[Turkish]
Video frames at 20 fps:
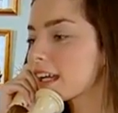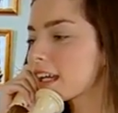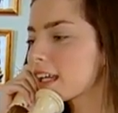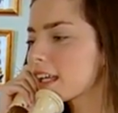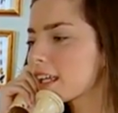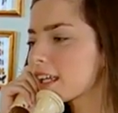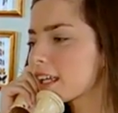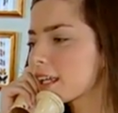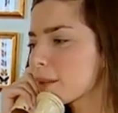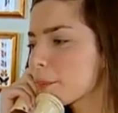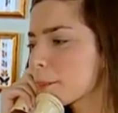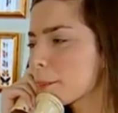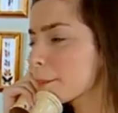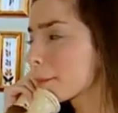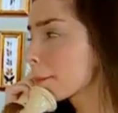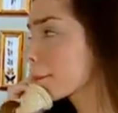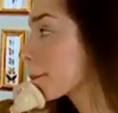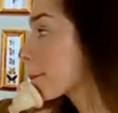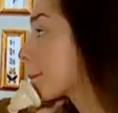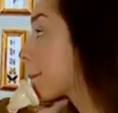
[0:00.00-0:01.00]
Ee,
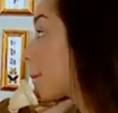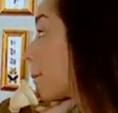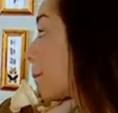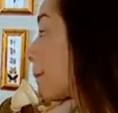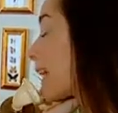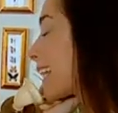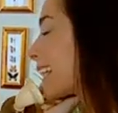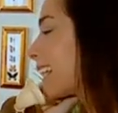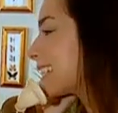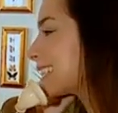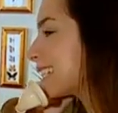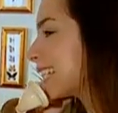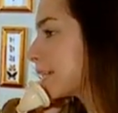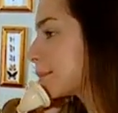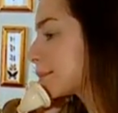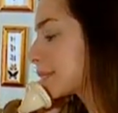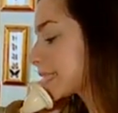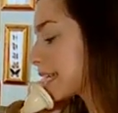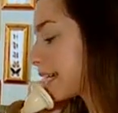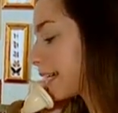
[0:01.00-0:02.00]
beklesene
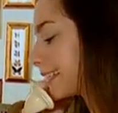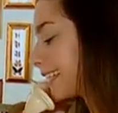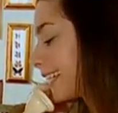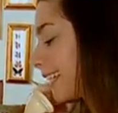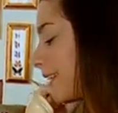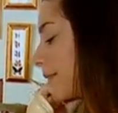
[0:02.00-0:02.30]
bir saniye.